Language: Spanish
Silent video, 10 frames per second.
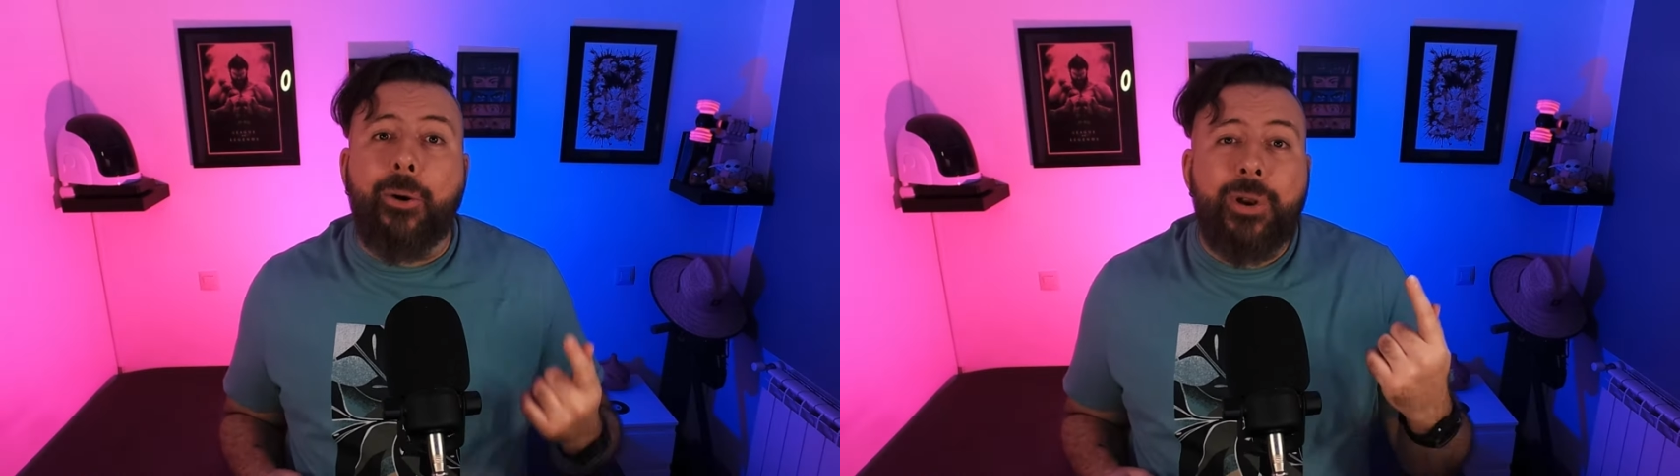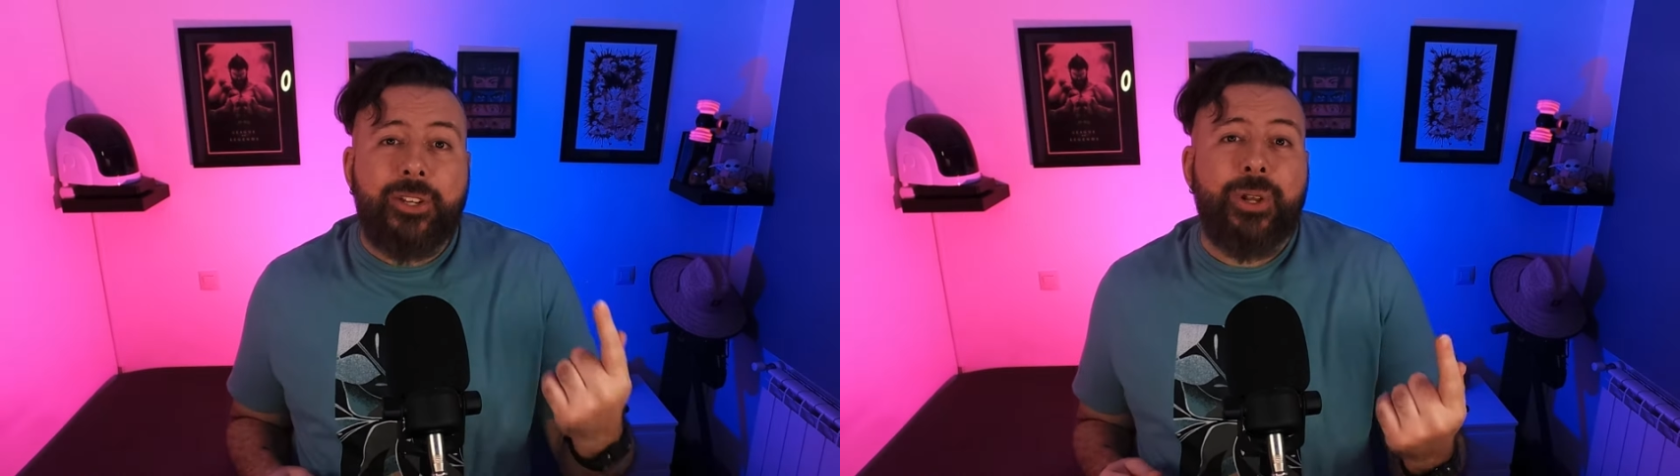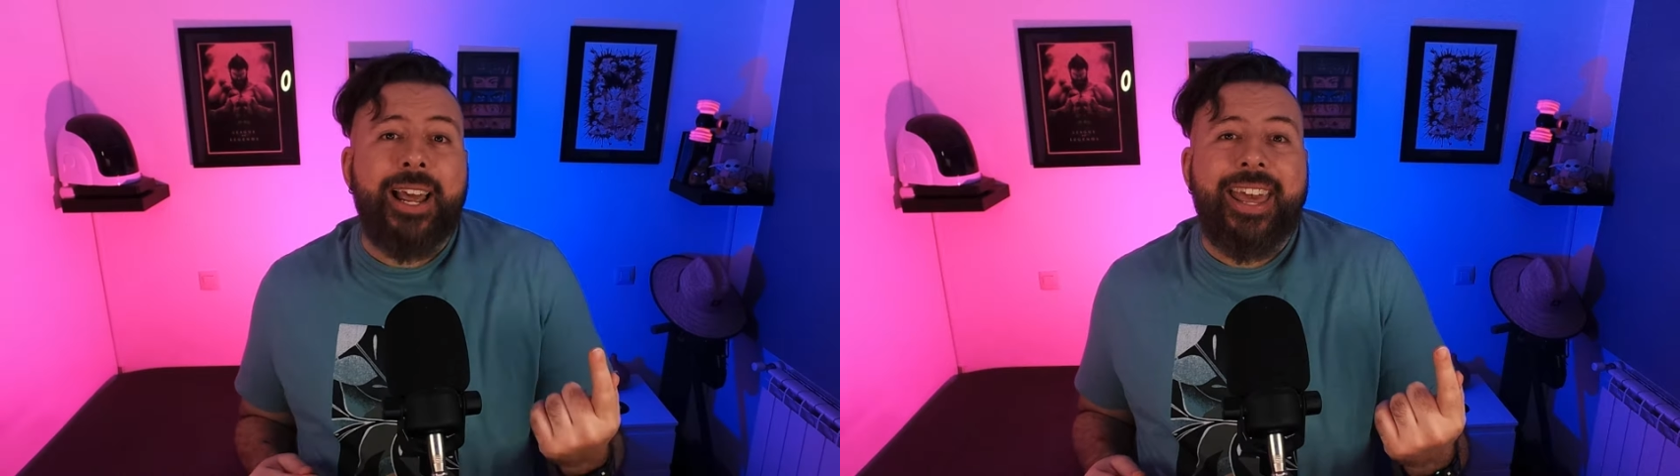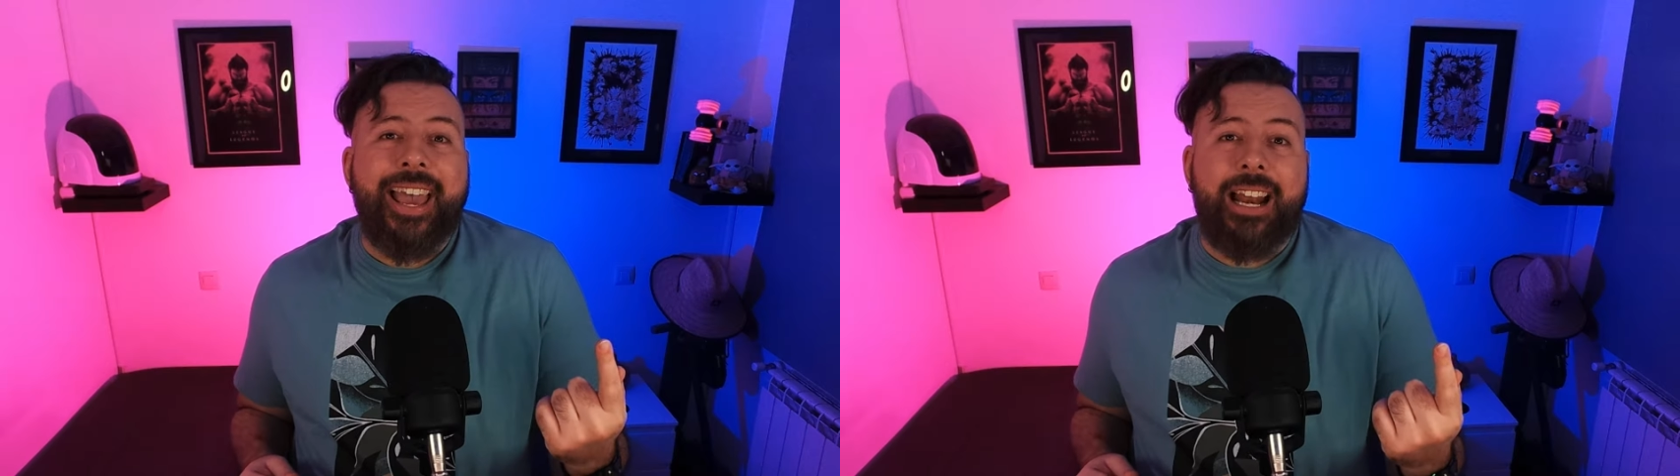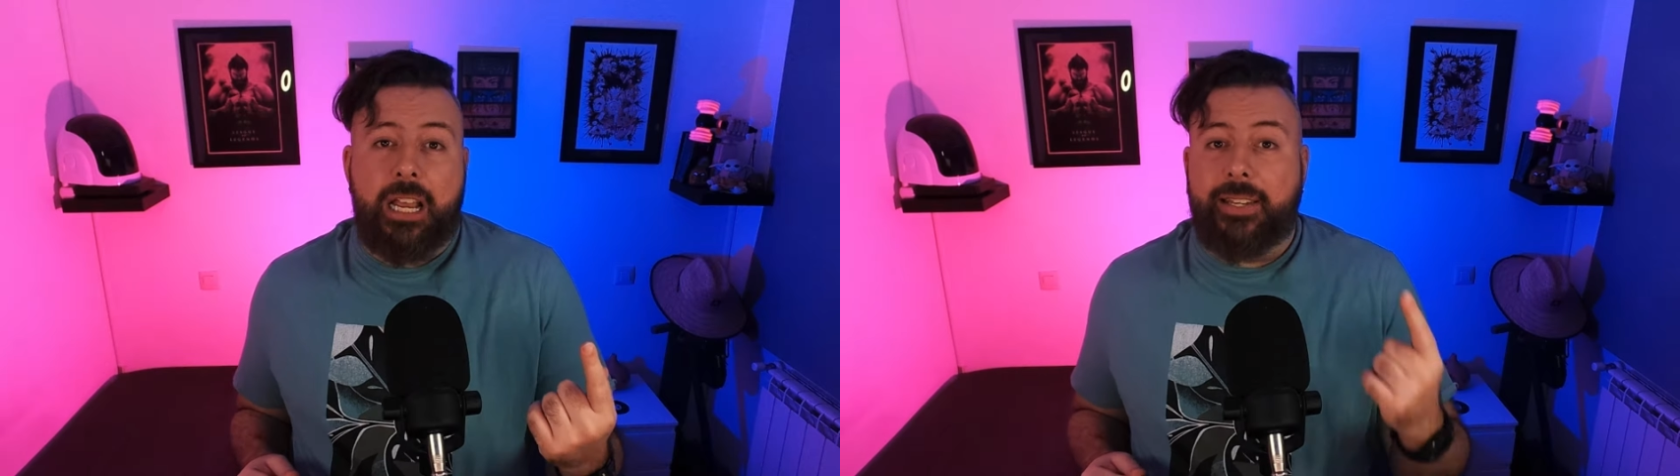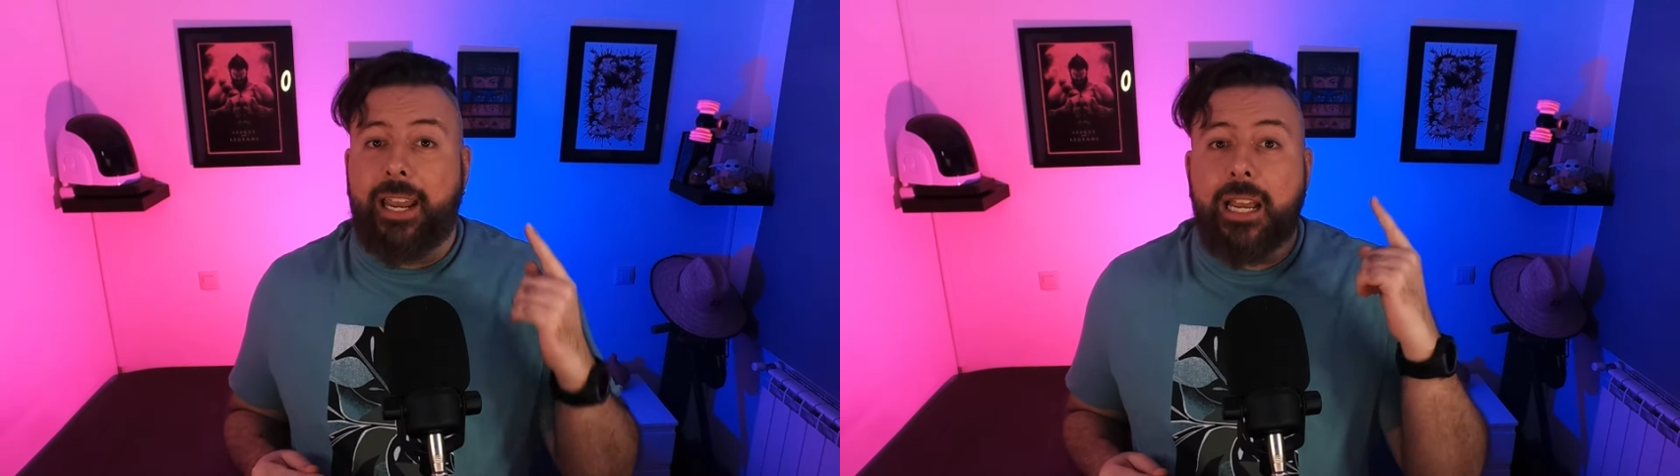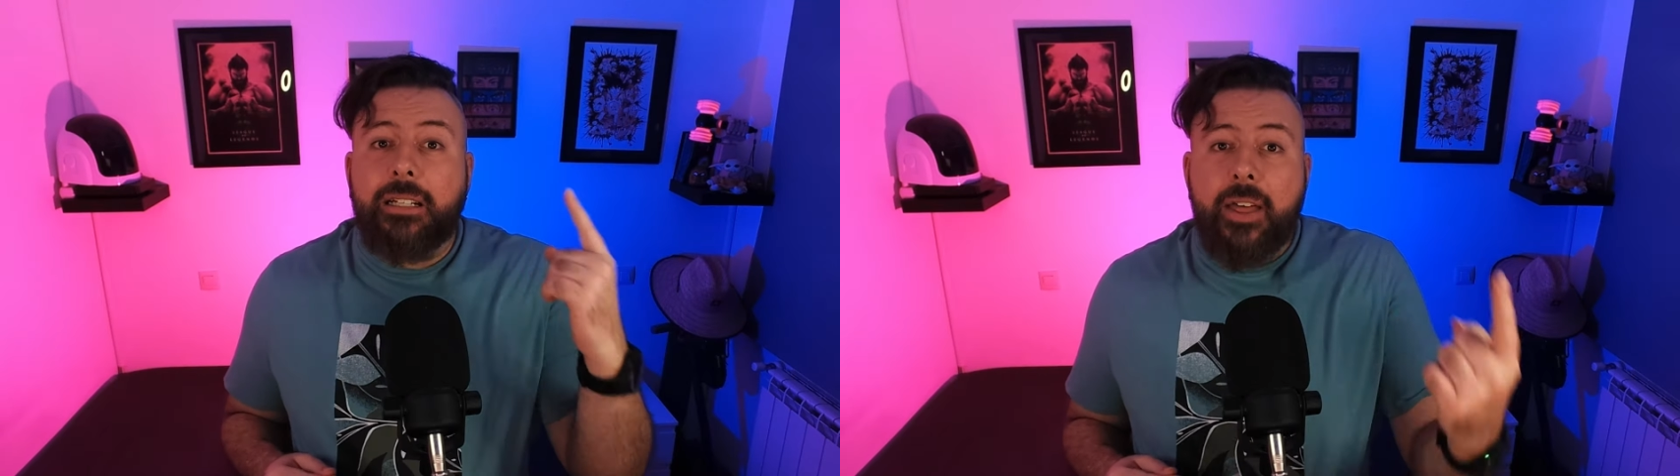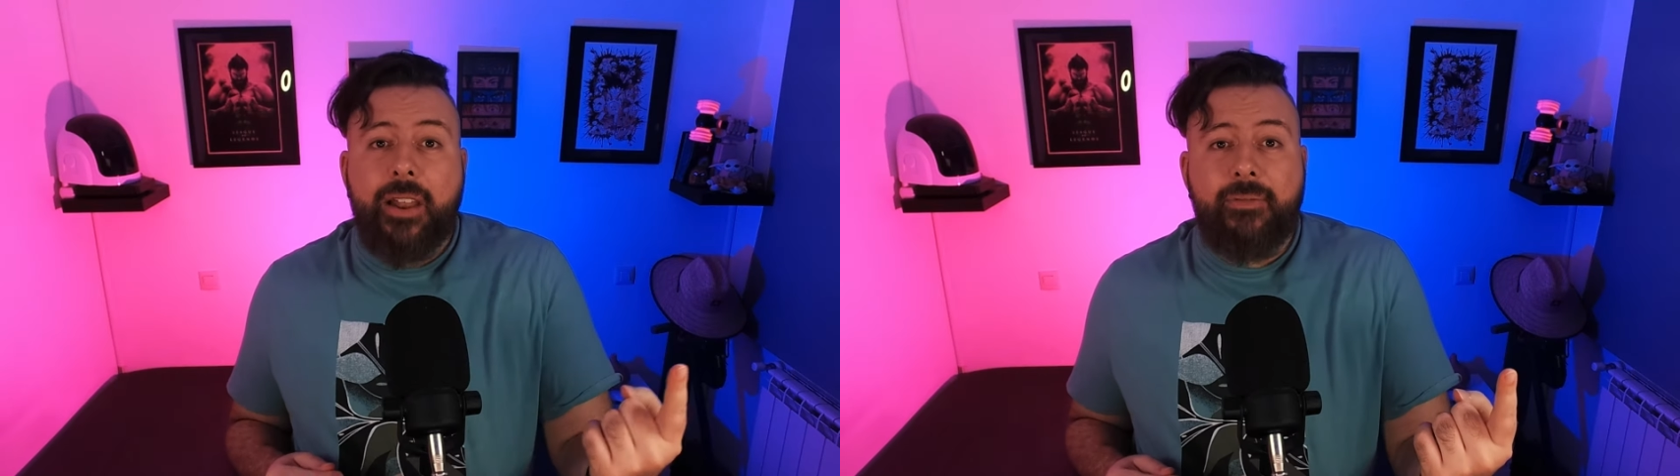una sola guía de clase, que es
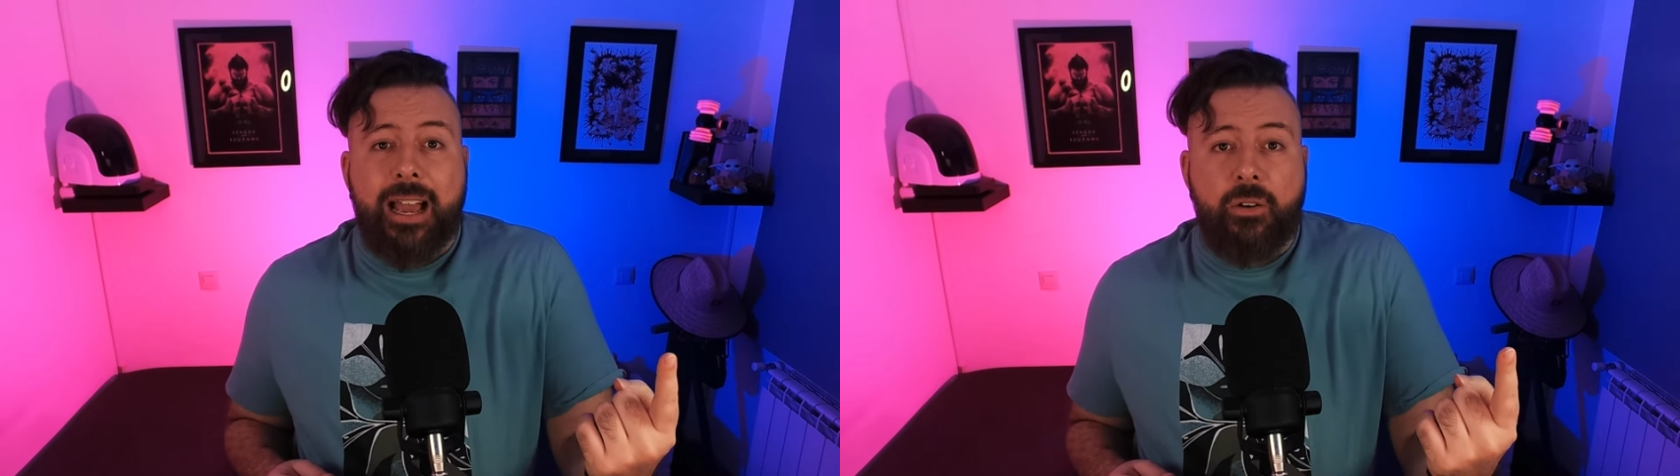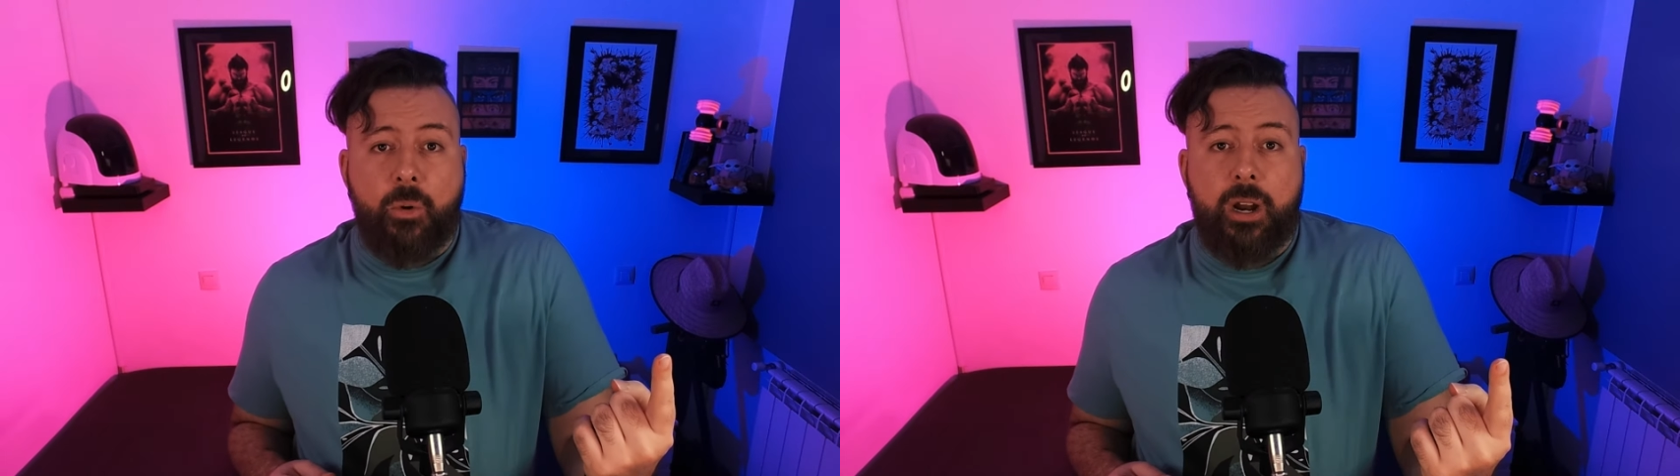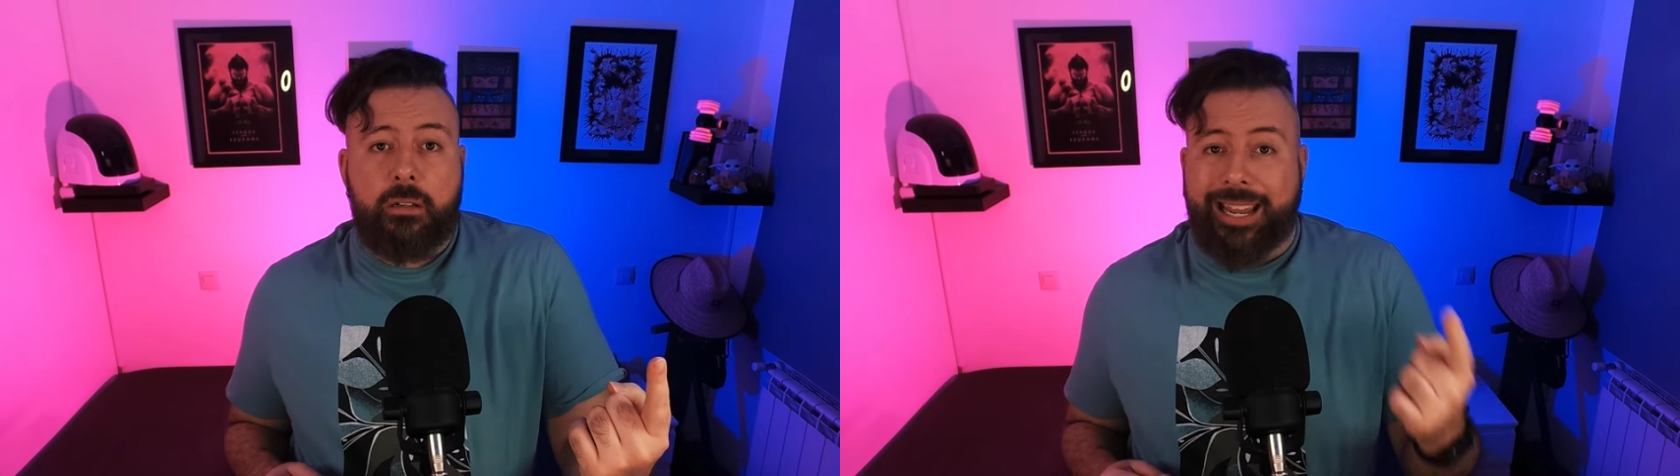la del Vanguard,